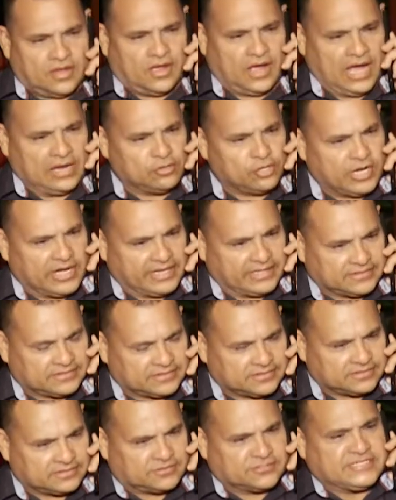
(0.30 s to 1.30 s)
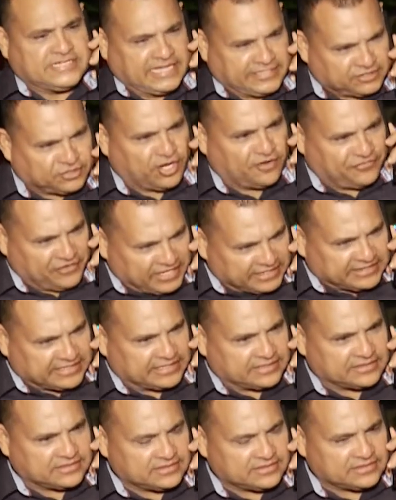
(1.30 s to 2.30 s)
Alô, do
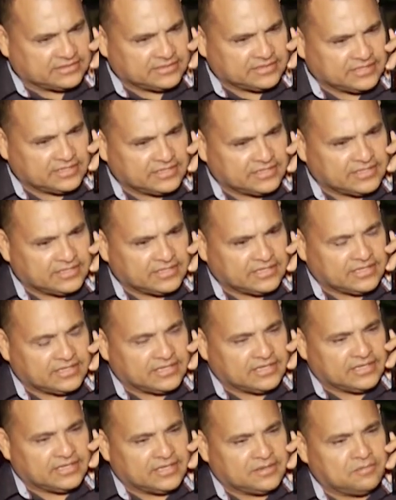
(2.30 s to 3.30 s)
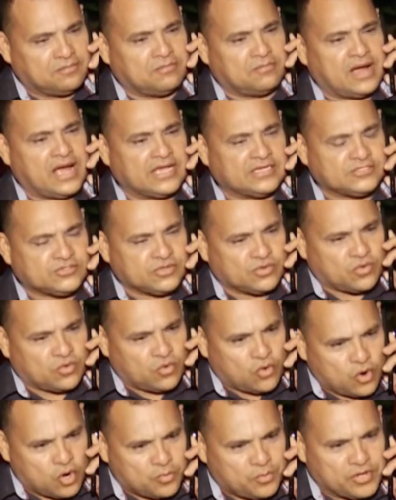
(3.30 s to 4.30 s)
190? Mais um
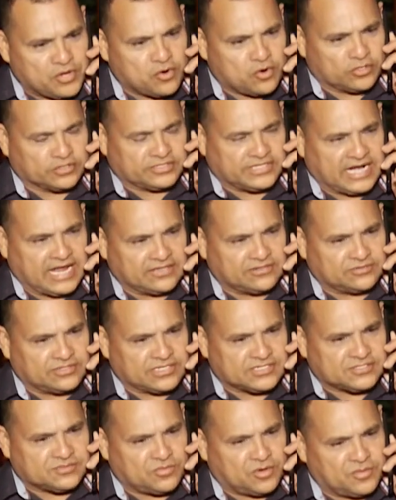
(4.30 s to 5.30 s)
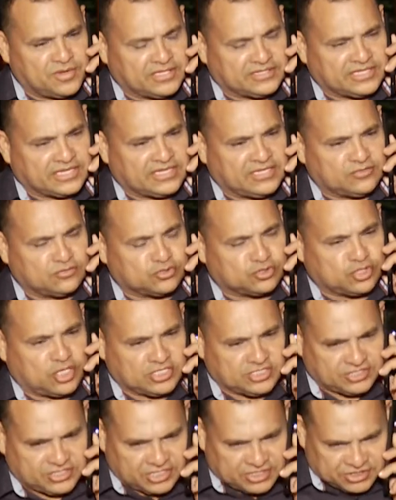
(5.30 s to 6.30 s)
corpo encontrado nesse momento aqui no
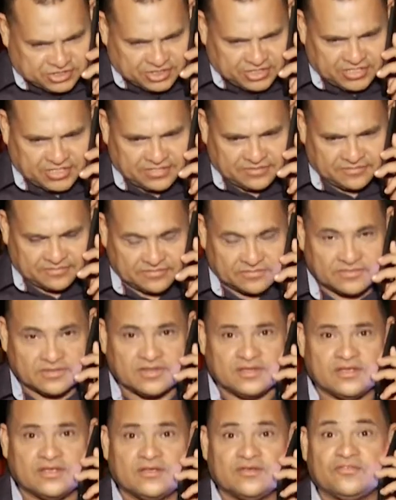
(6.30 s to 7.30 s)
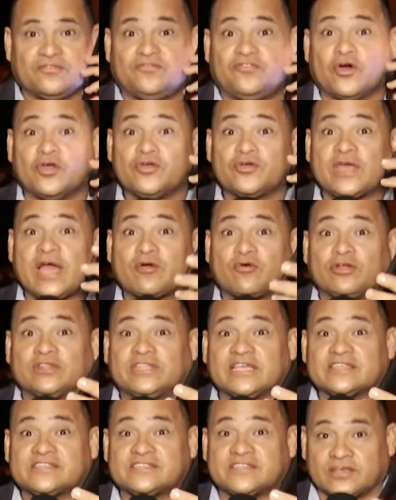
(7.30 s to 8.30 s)
Jorge Teixeira. Foi o que
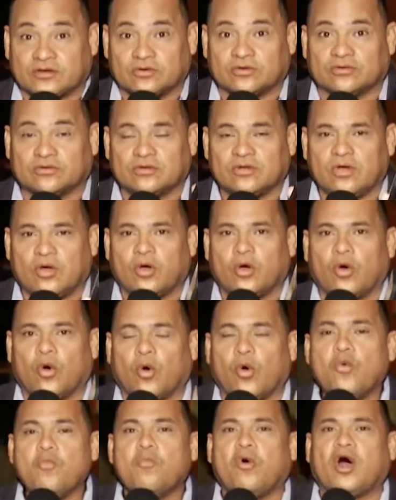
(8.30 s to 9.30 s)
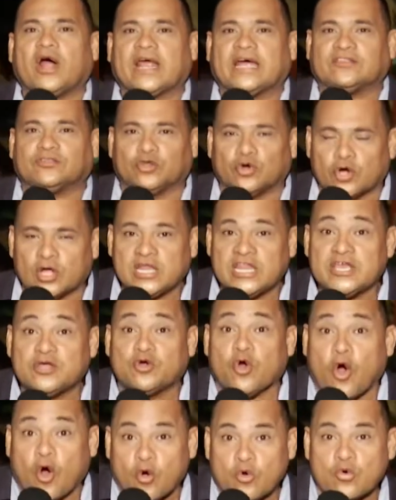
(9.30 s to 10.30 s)
aconteceu. Um morador
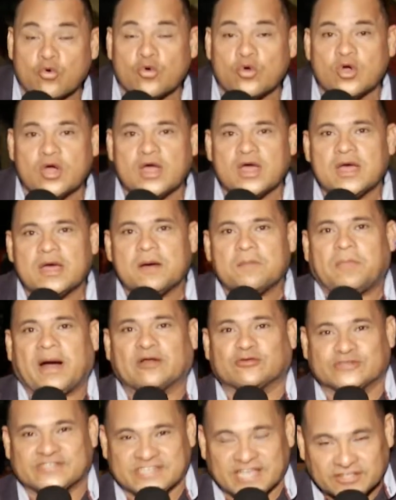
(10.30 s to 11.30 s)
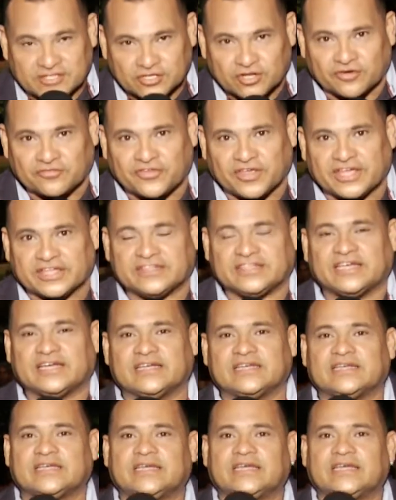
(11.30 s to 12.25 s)
ligou para o 190